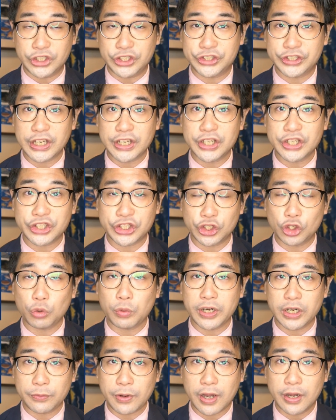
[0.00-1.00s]
実際に
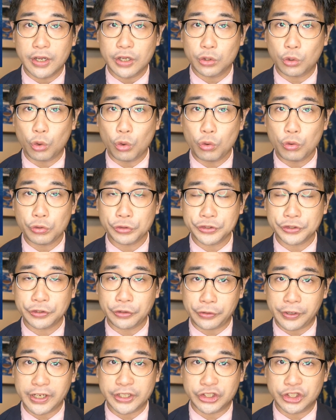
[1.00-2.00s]
シロワニは甲骨
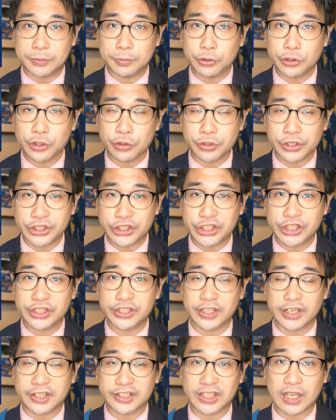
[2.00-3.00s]
魚や自分より小
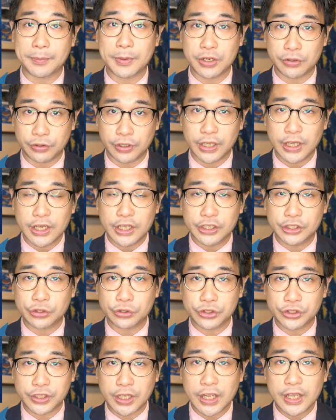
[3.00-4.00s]
さなサメ類、
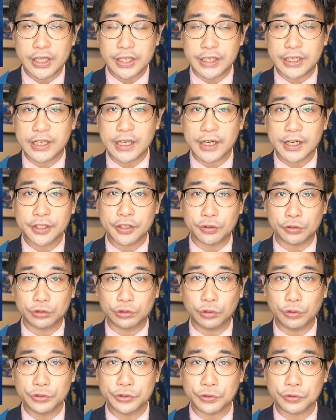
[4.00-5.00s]
そしてイカなどの
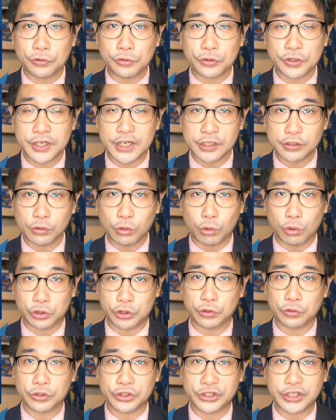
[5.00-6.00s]
頭足類などを捕
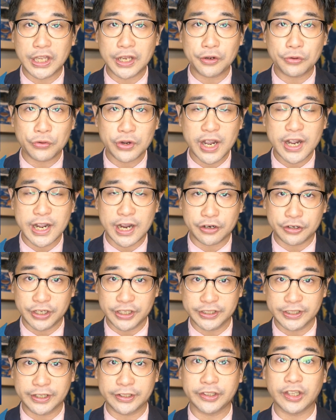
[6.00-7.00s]
食しているのが確
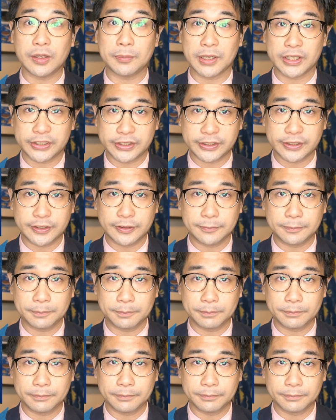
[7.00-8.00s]
認されています。
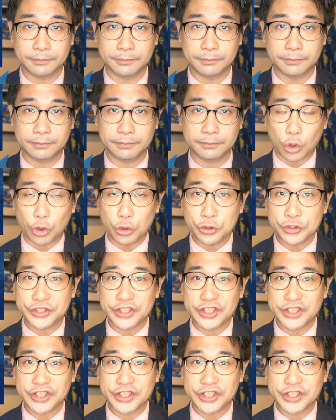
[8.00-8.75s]
この